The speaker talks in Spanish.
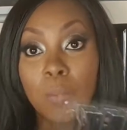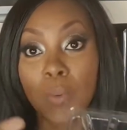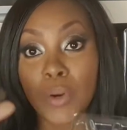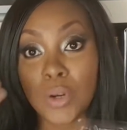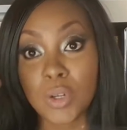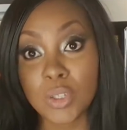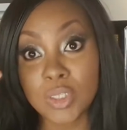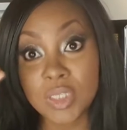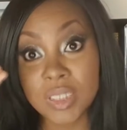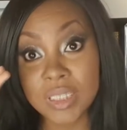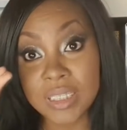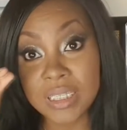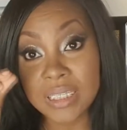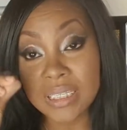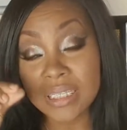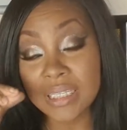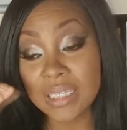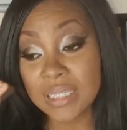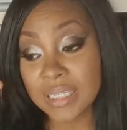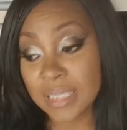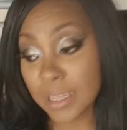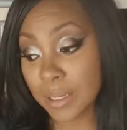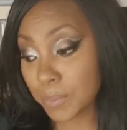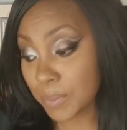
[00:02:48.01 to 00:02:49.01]
por lo
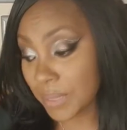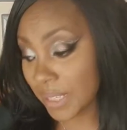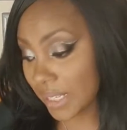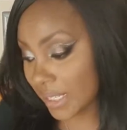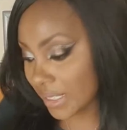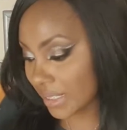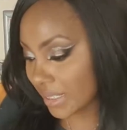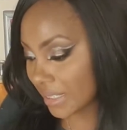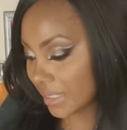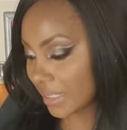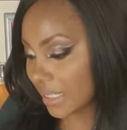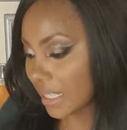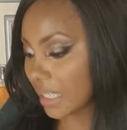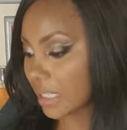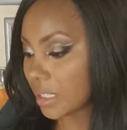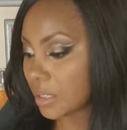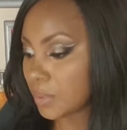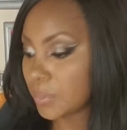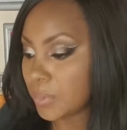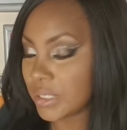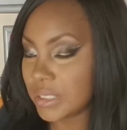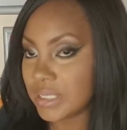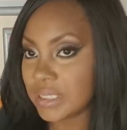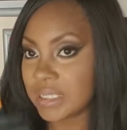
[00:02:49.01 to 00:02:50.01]
chiquitita, planita
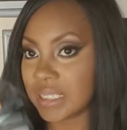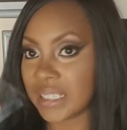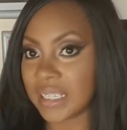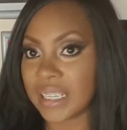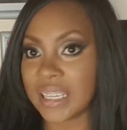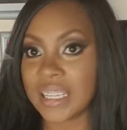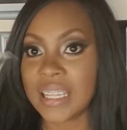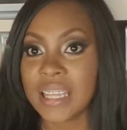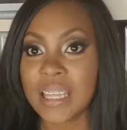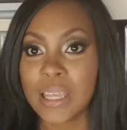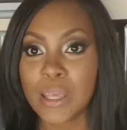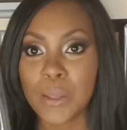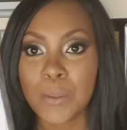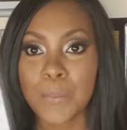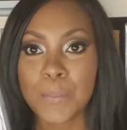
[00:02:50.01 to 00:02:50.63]
y precisa que